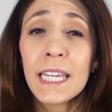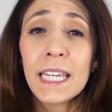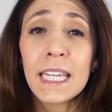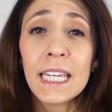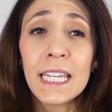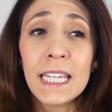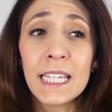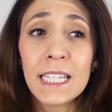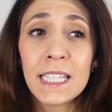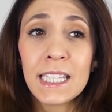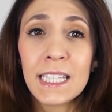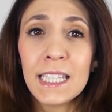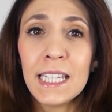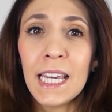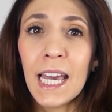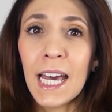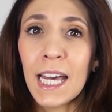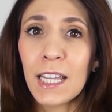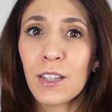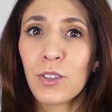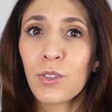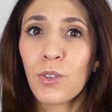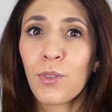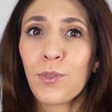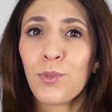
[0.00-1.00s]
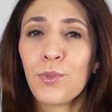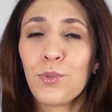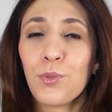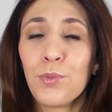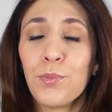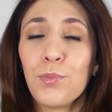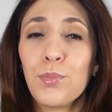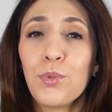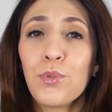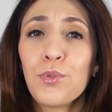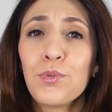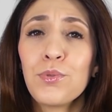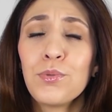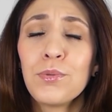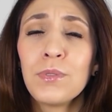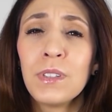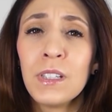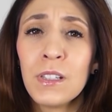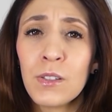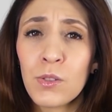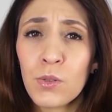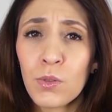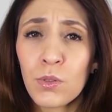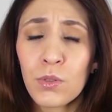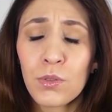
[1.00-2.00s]
et qui attendent beaucoup
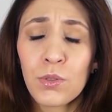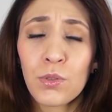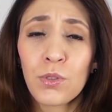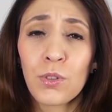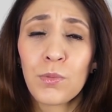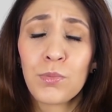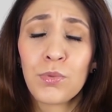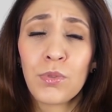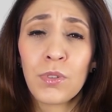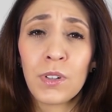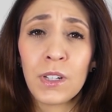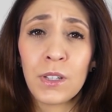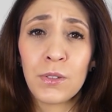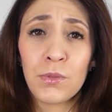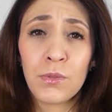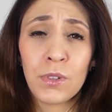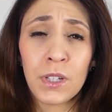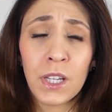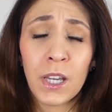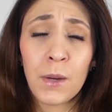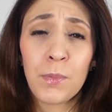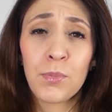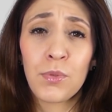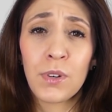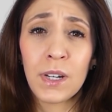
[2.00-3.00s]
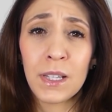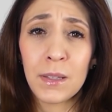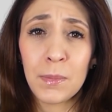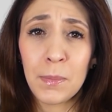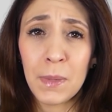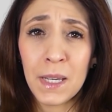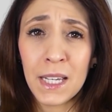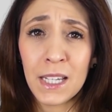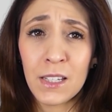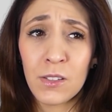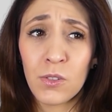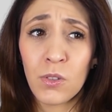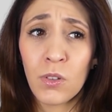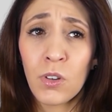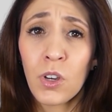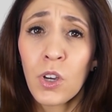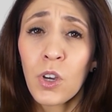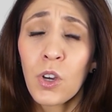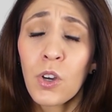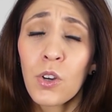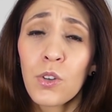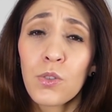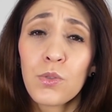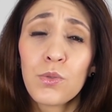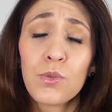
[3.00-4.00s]
des autres pour les nourrir, pour être présents.
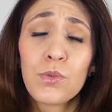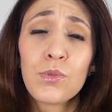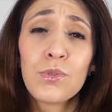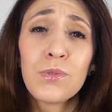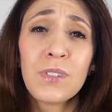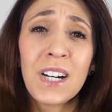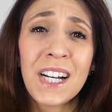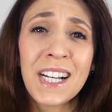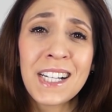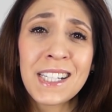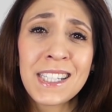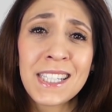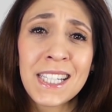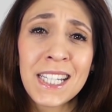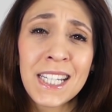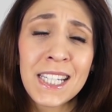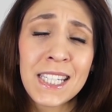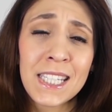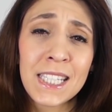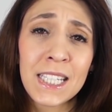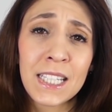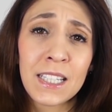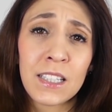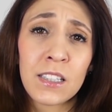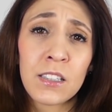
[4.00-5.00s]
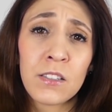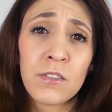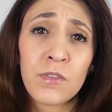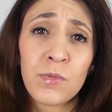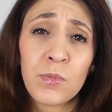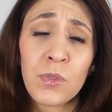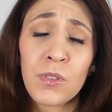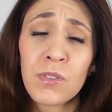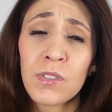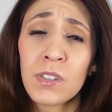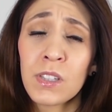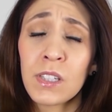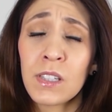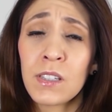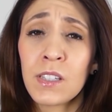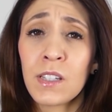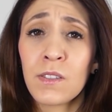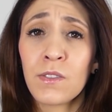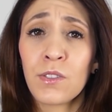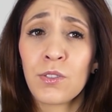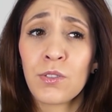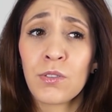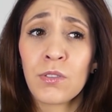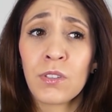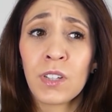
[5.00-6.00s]
Du coup, assez instinctivement, si c'est
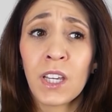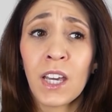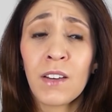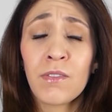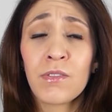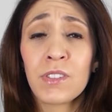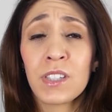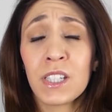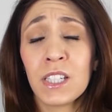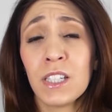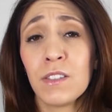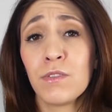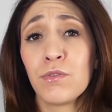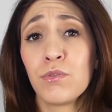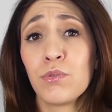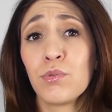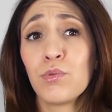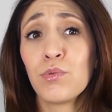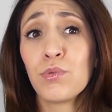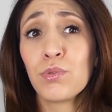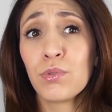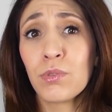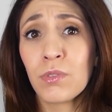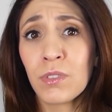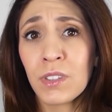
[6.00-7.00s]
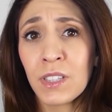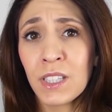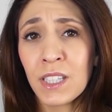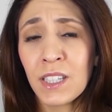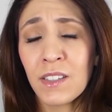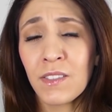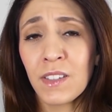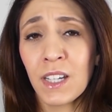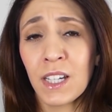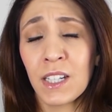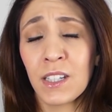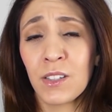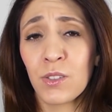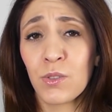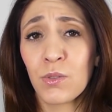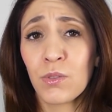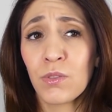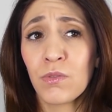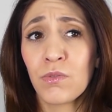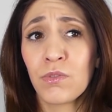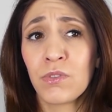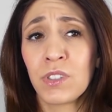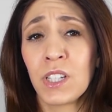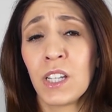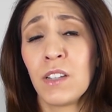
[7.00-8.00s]
votre cas, vous allez vous tourner vers les
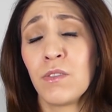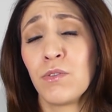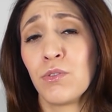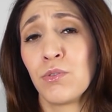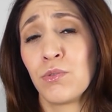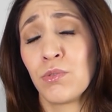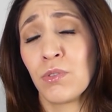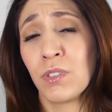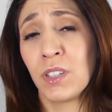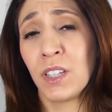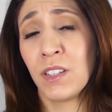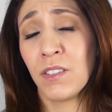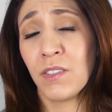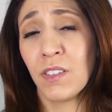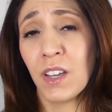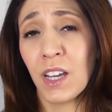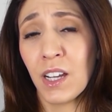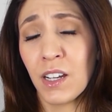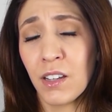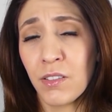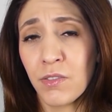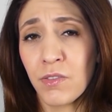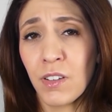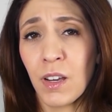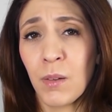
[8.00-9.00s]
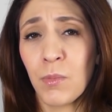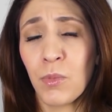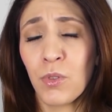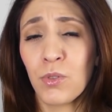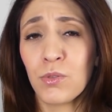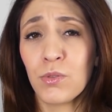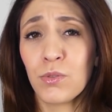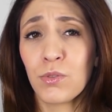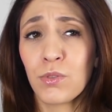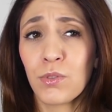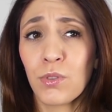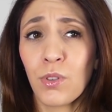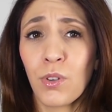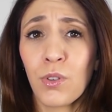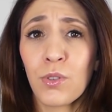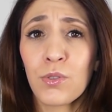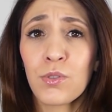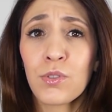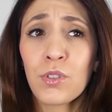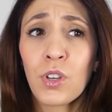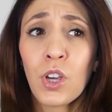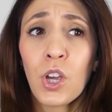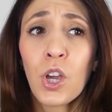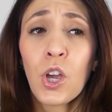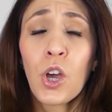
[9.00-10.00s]
autres, vous allez vous tourner vers les femmes en
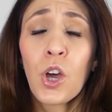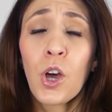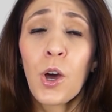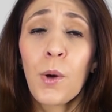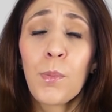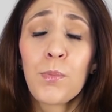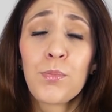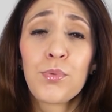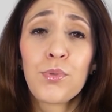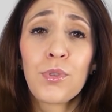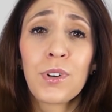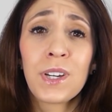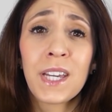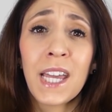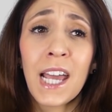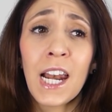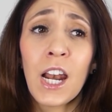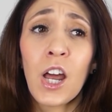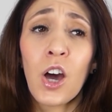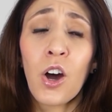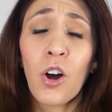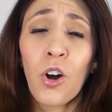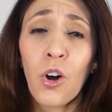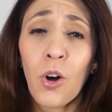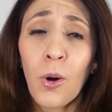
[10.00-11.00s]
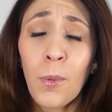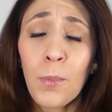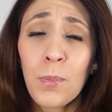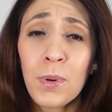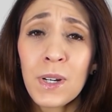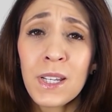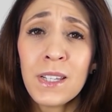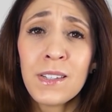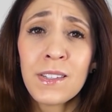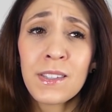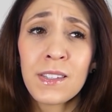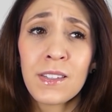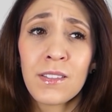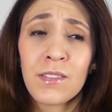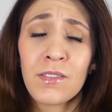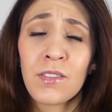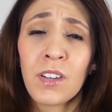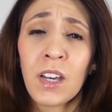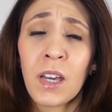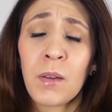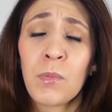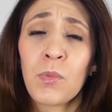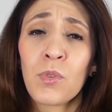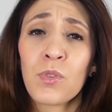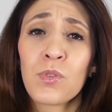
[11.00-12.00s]
l'occurrence, pour qu'elles remplissent
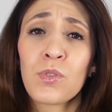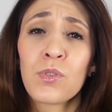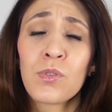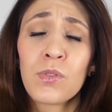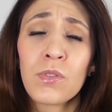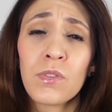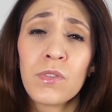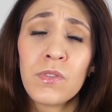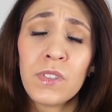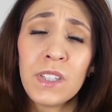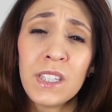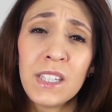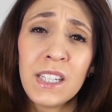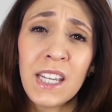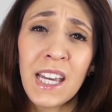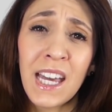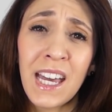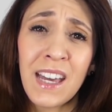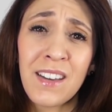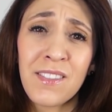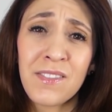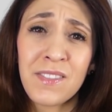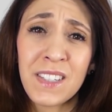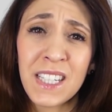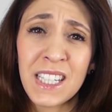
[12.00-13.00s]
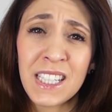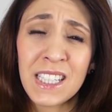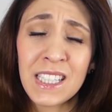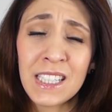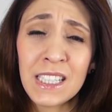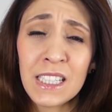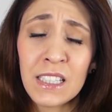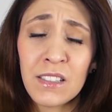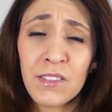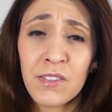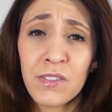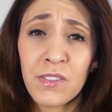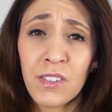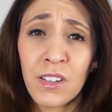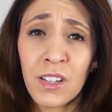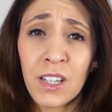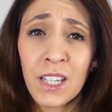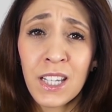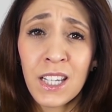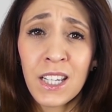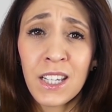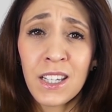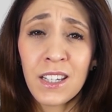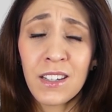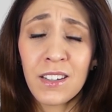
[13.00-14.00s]
vraiment ce vide affectif
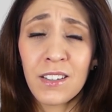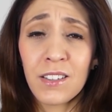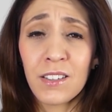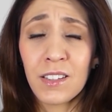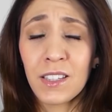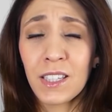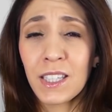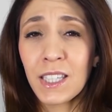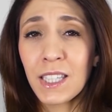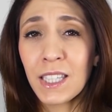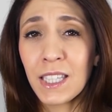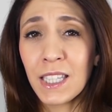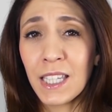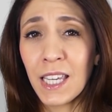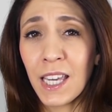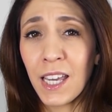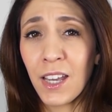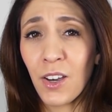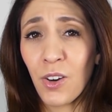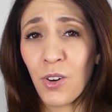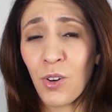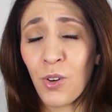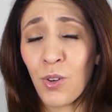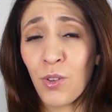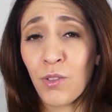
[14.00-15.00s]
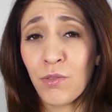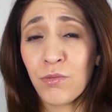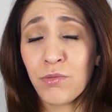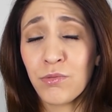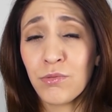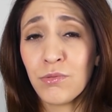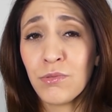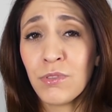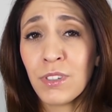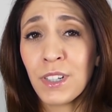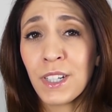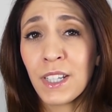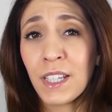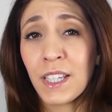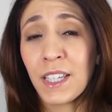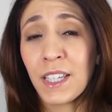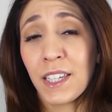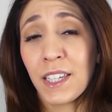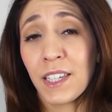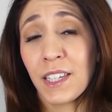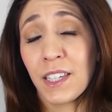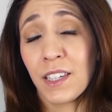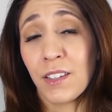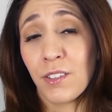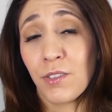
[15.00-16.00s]
euh, qui est en vous
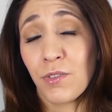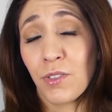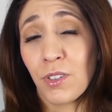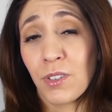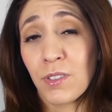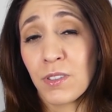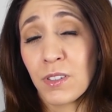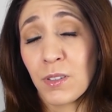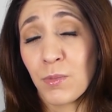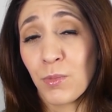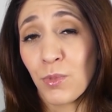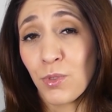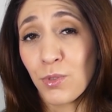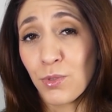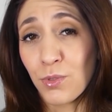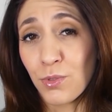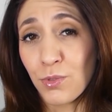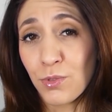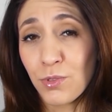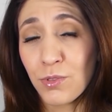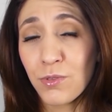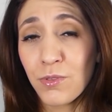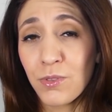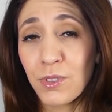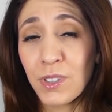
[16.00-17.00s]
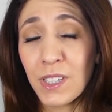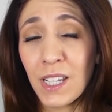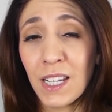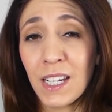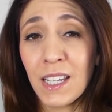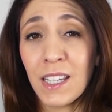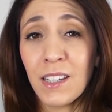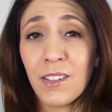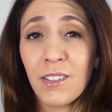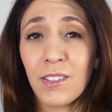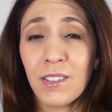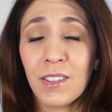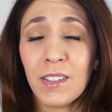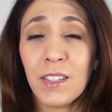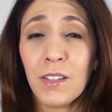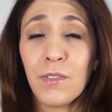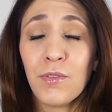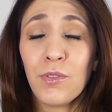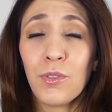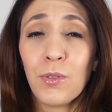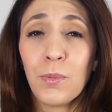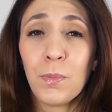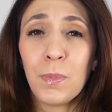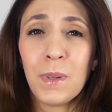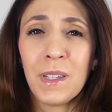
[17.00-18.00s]
et forcément, du coup, vous allez euh,
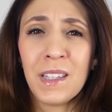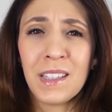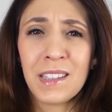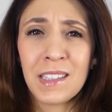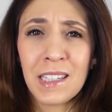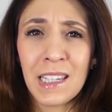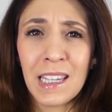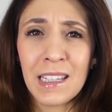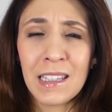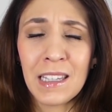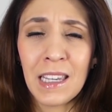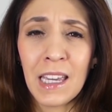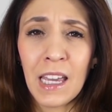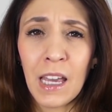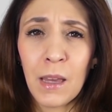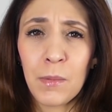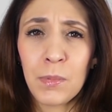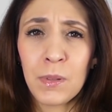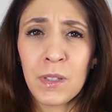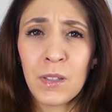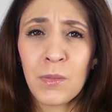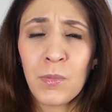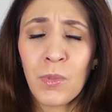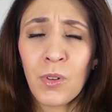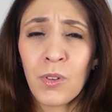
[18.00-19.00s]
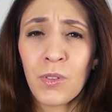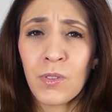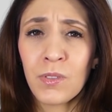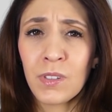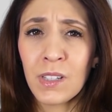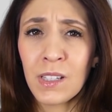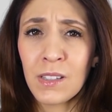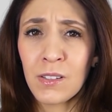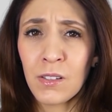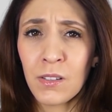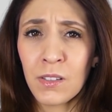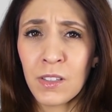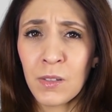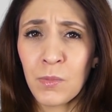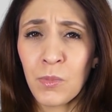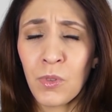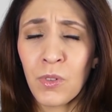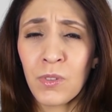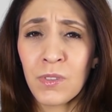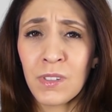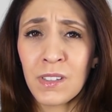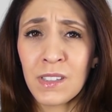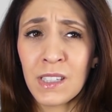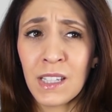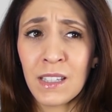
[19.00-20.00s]
développer très très rapidement des
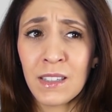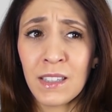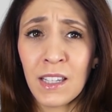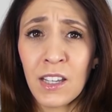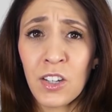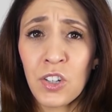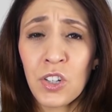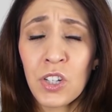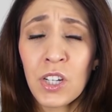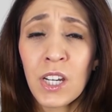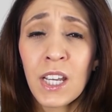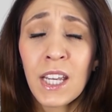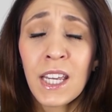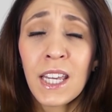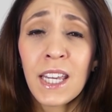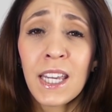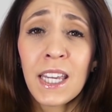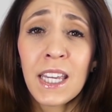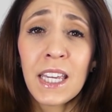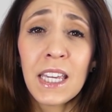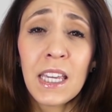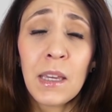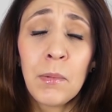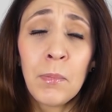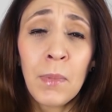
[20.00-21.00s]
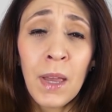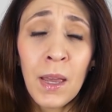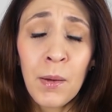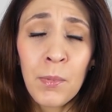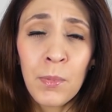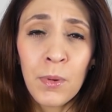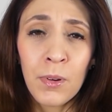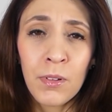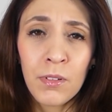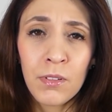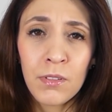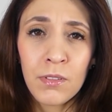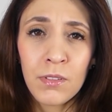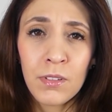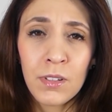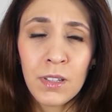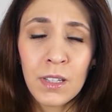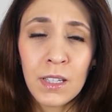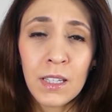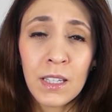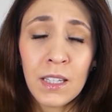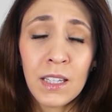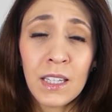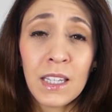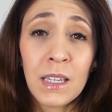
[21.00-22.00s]
sentiments, des attaches, et même,
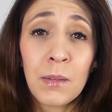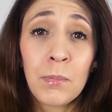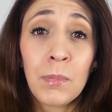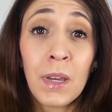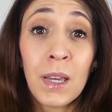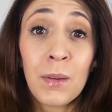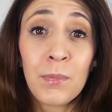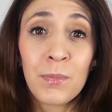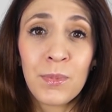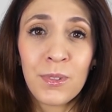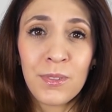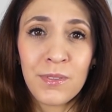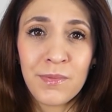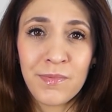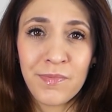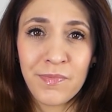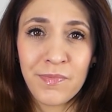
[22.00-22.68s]
et même,